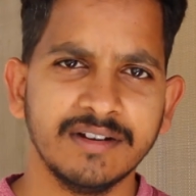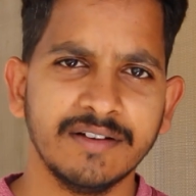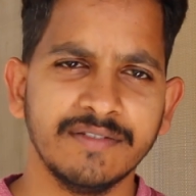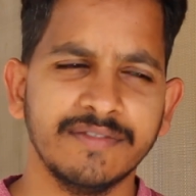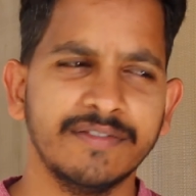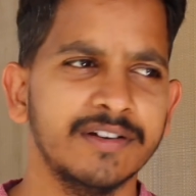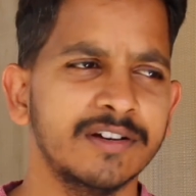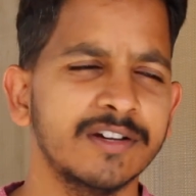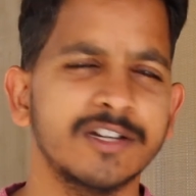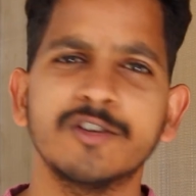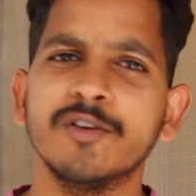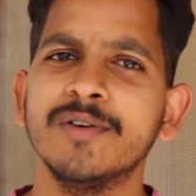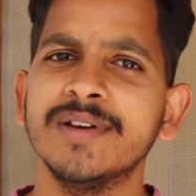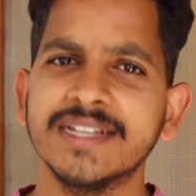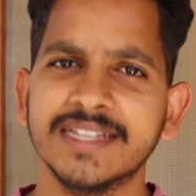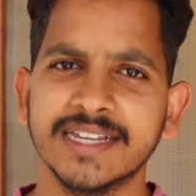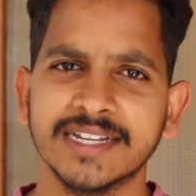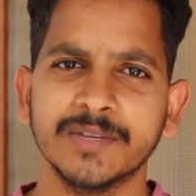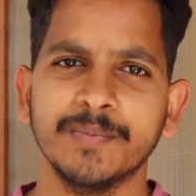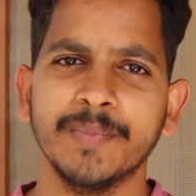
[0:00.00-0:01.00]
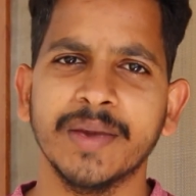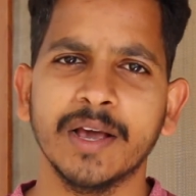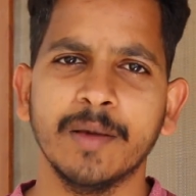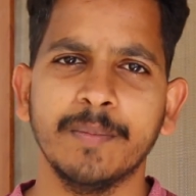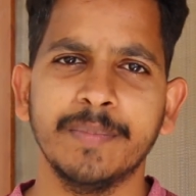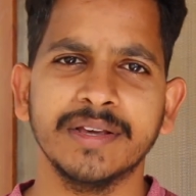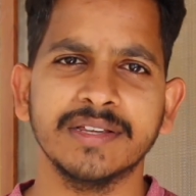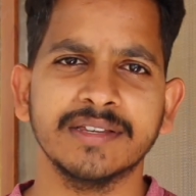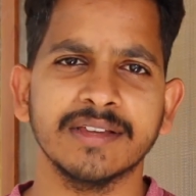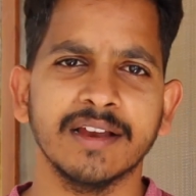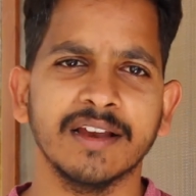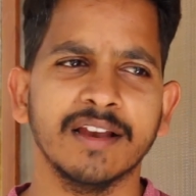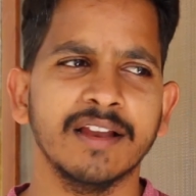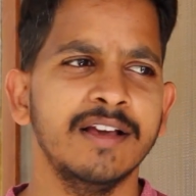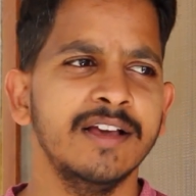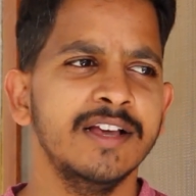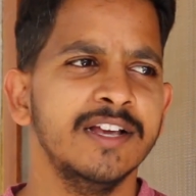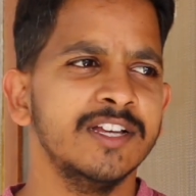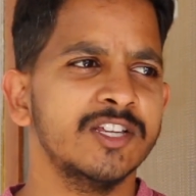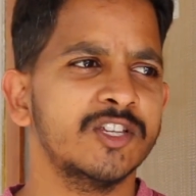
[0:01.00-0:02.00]
ఆఫ్ ట్వంటీ సిక్స్ మెగాపిక్సెల్
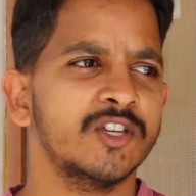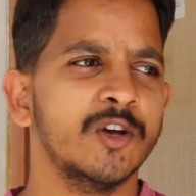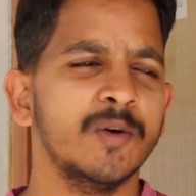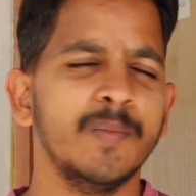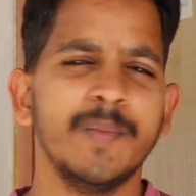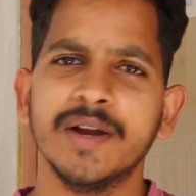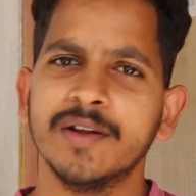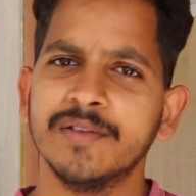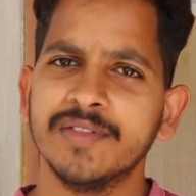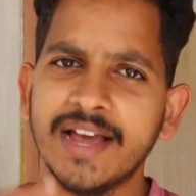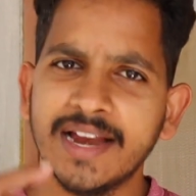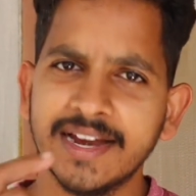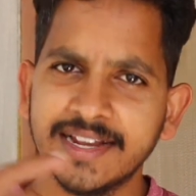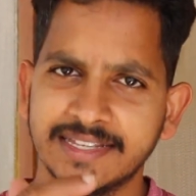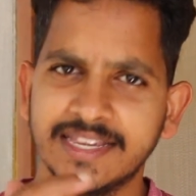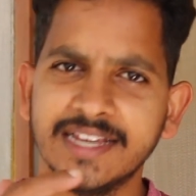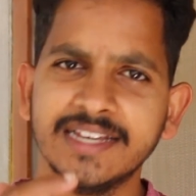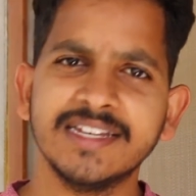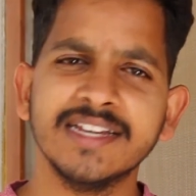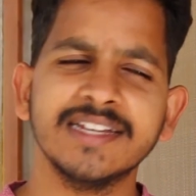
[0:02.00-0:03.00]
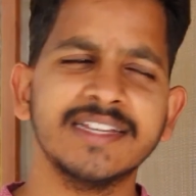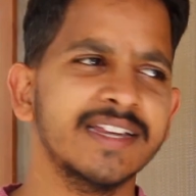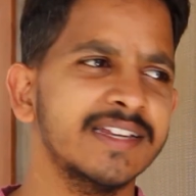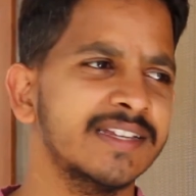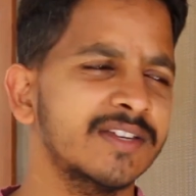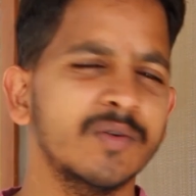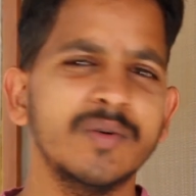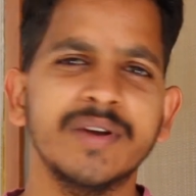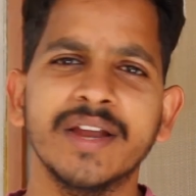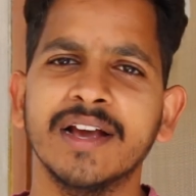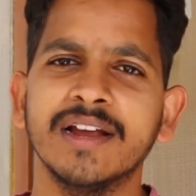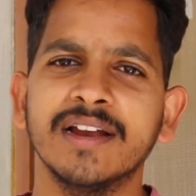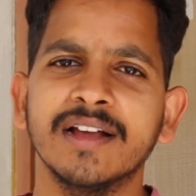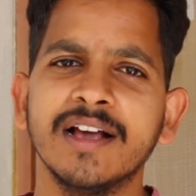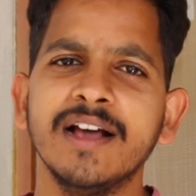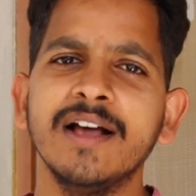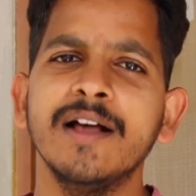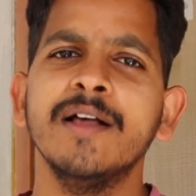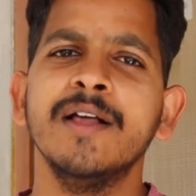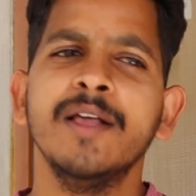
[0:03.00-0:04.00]
సో మనం దానికి సెట్ చేసేసుకుంటే
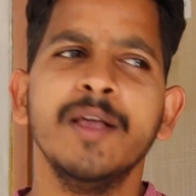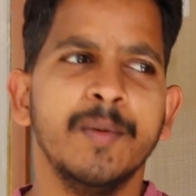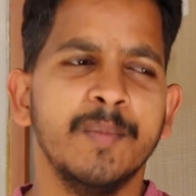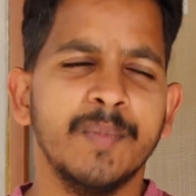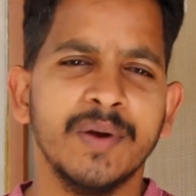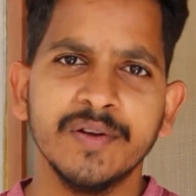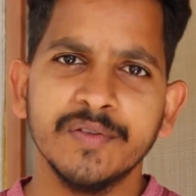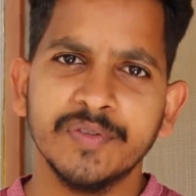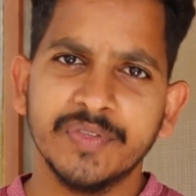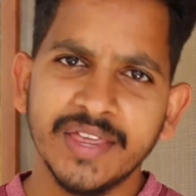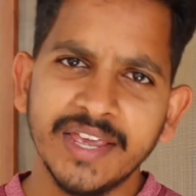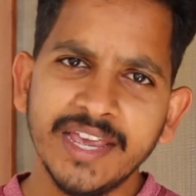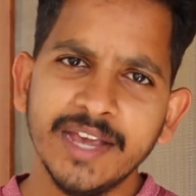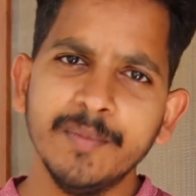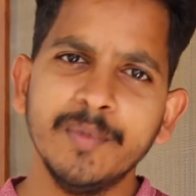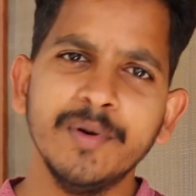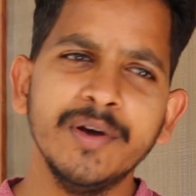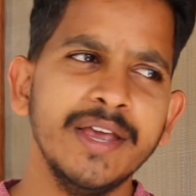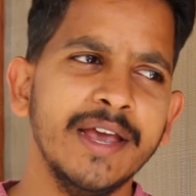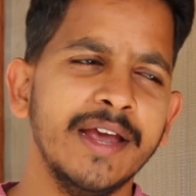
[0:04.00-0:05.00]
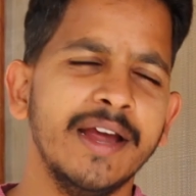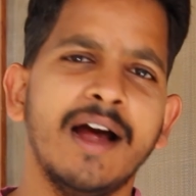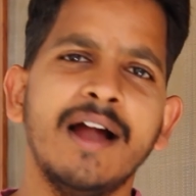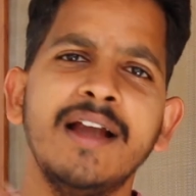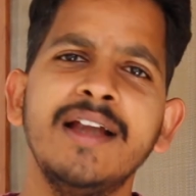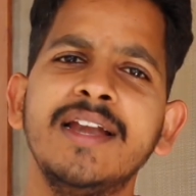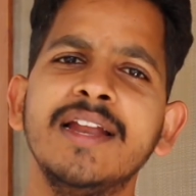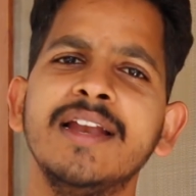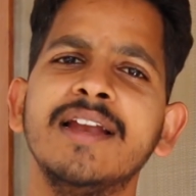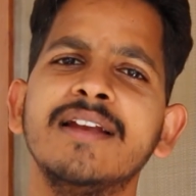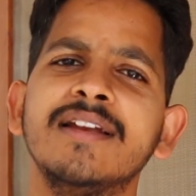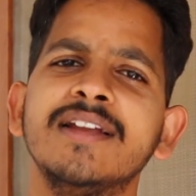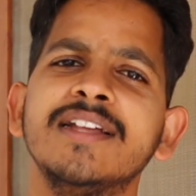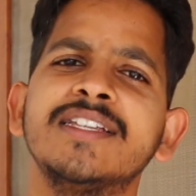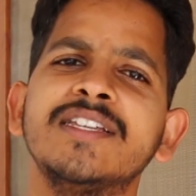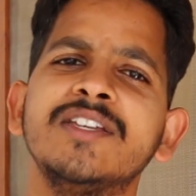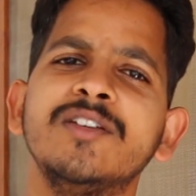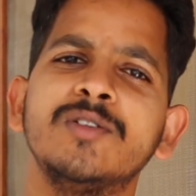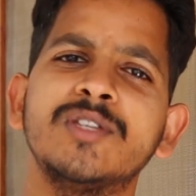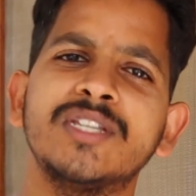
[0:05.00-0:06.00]
కనుక మనం తీయబోయే అంటిల్
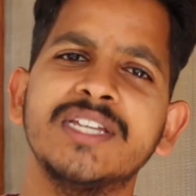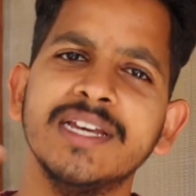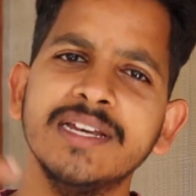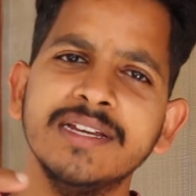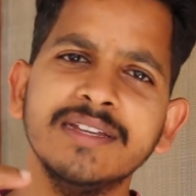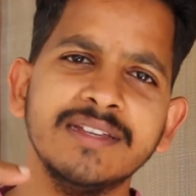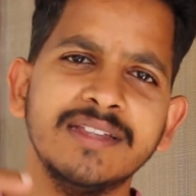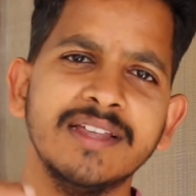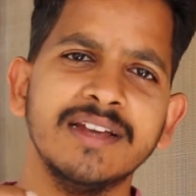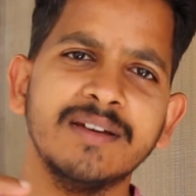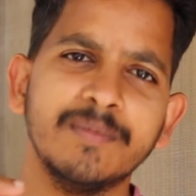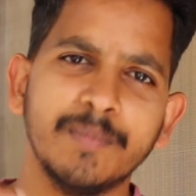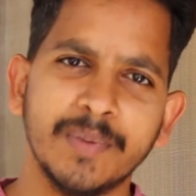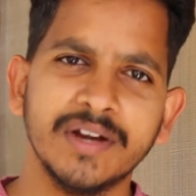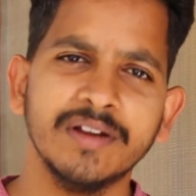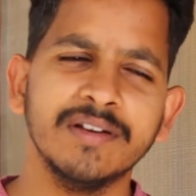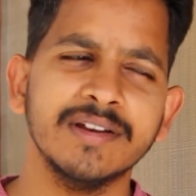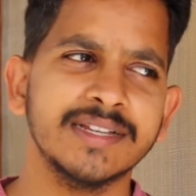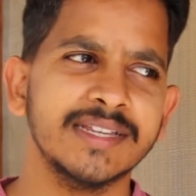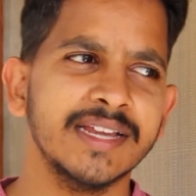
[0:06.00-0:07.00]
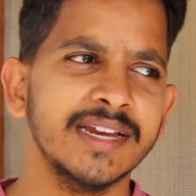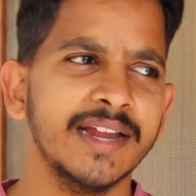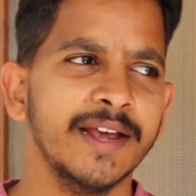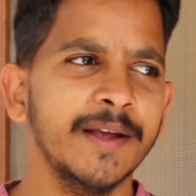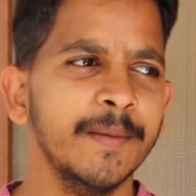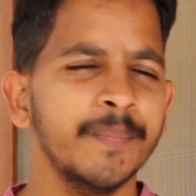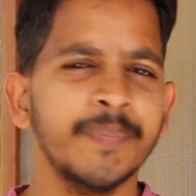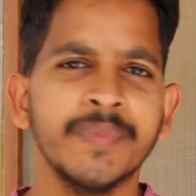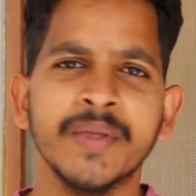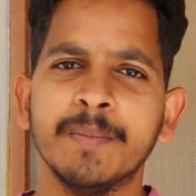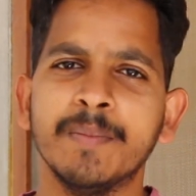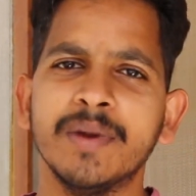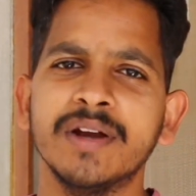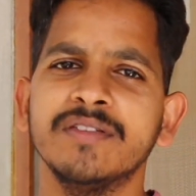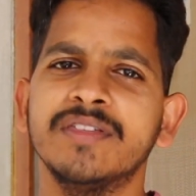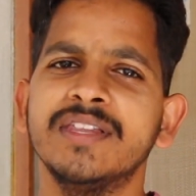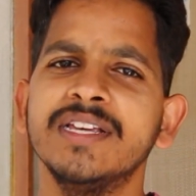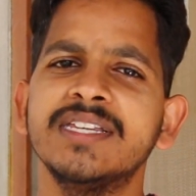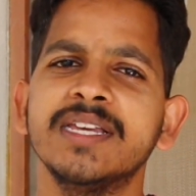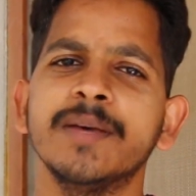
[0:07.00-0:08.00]
అన్లెస్ యూ చేంజ్ దట్ పర్టికులర్ సెట్టింగ్
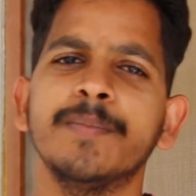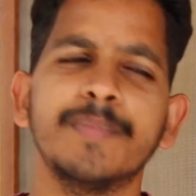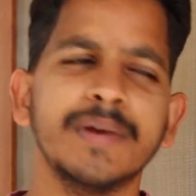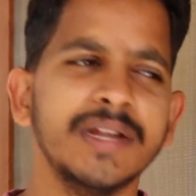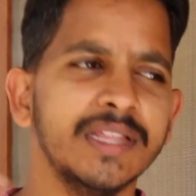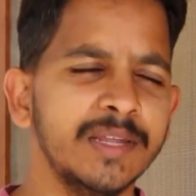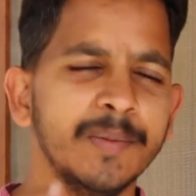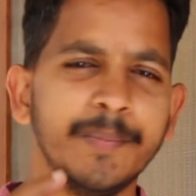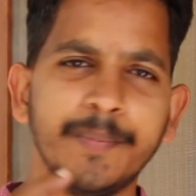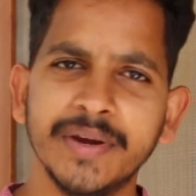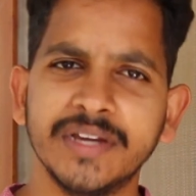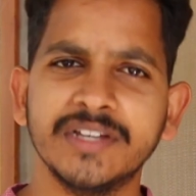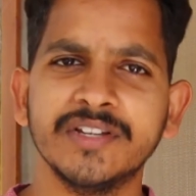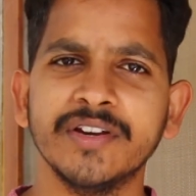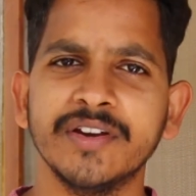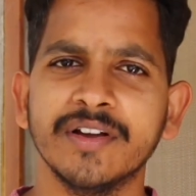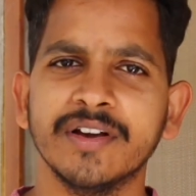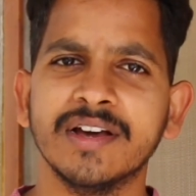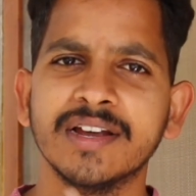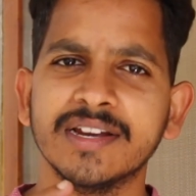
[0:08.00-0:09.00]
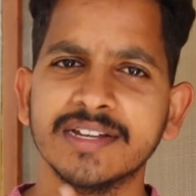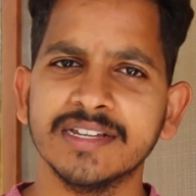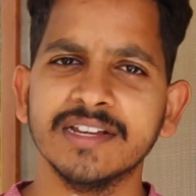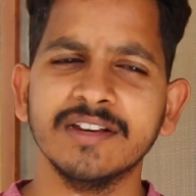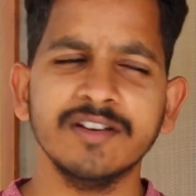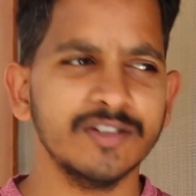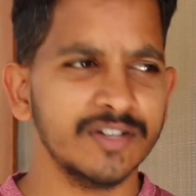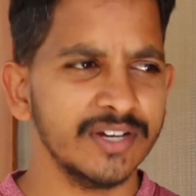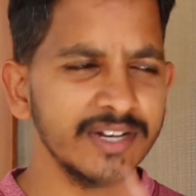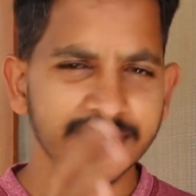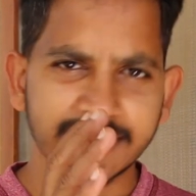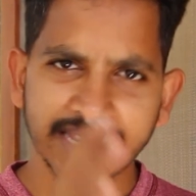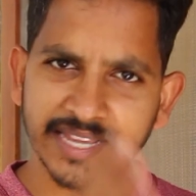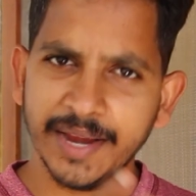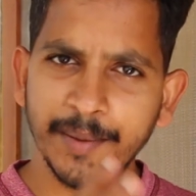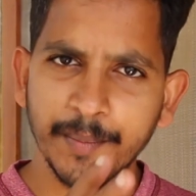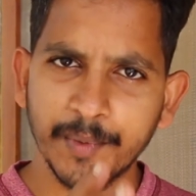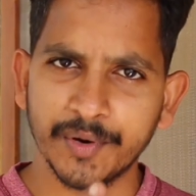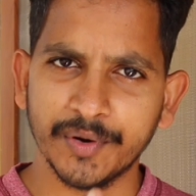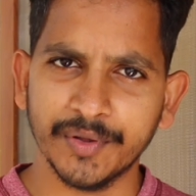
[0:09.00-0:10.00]
మనం తీసే ప్రతి పిక్చర్ యొక్క రిజల్యూషన్
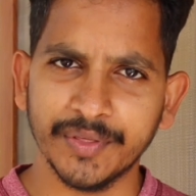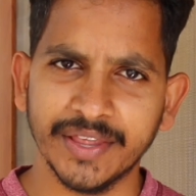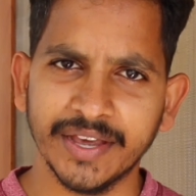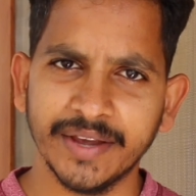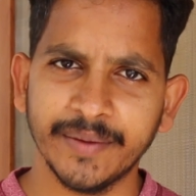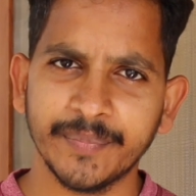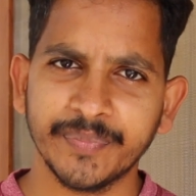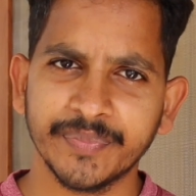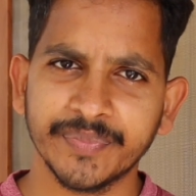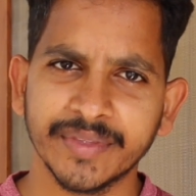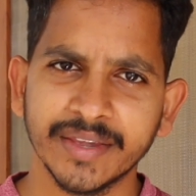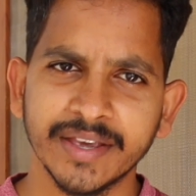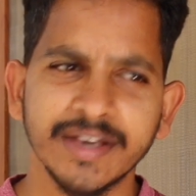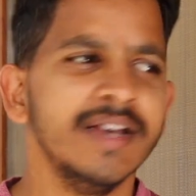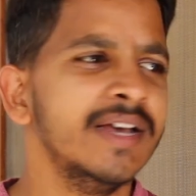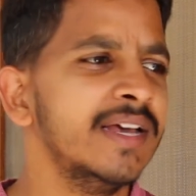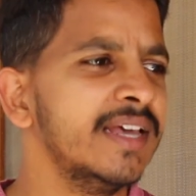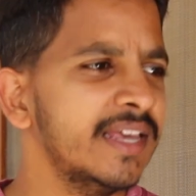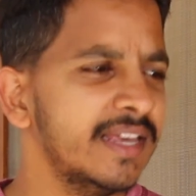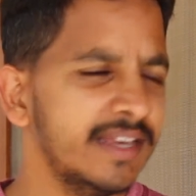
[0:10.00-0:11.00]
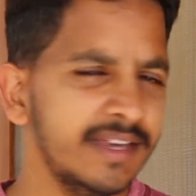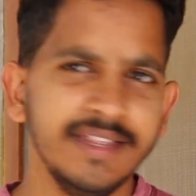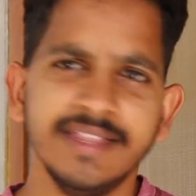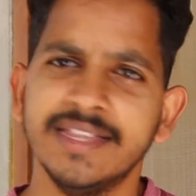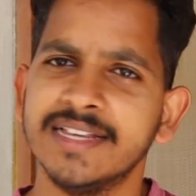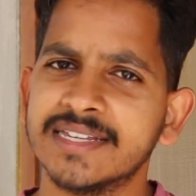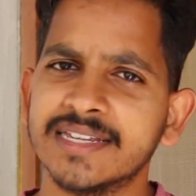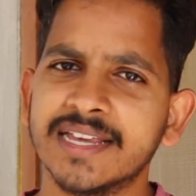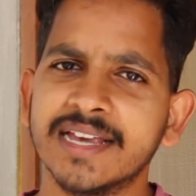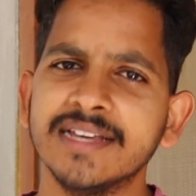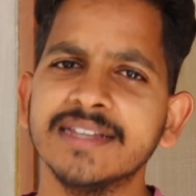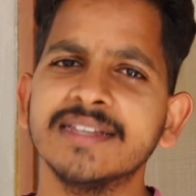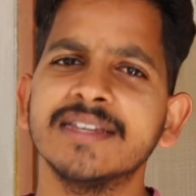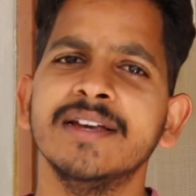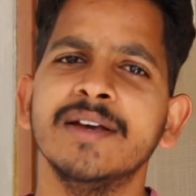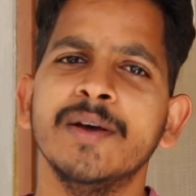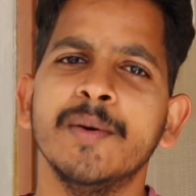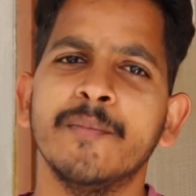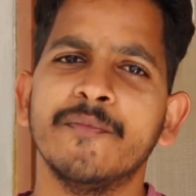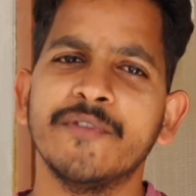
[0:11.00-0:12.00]
సేమ్ ఉంటుంది ఇన్ దిస్ కేస్
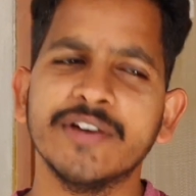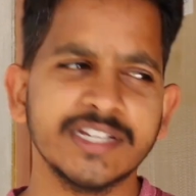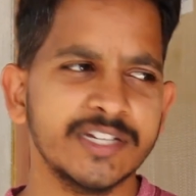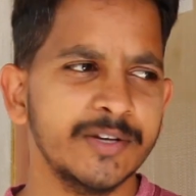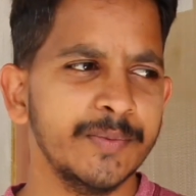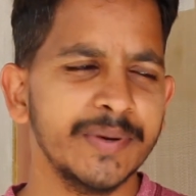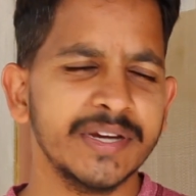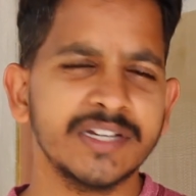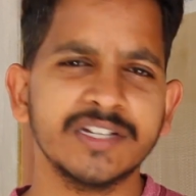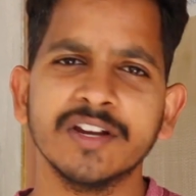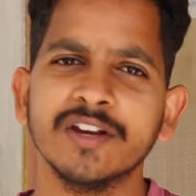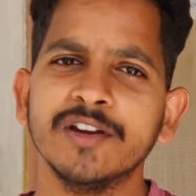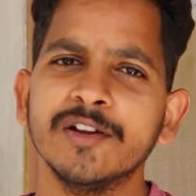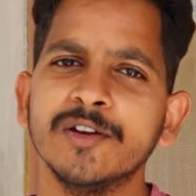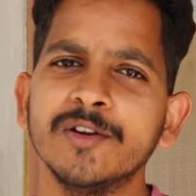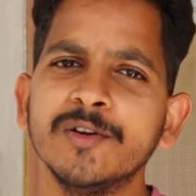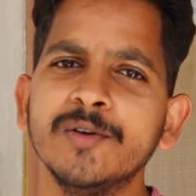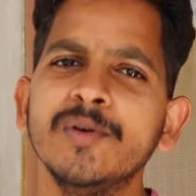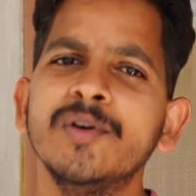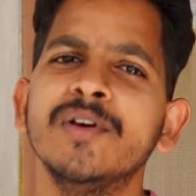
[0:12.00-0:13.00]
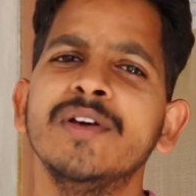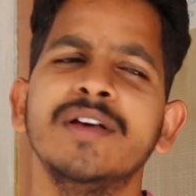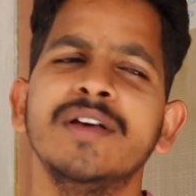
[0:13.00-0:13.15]
ఫస్ట్ పిక్చర్లోనూ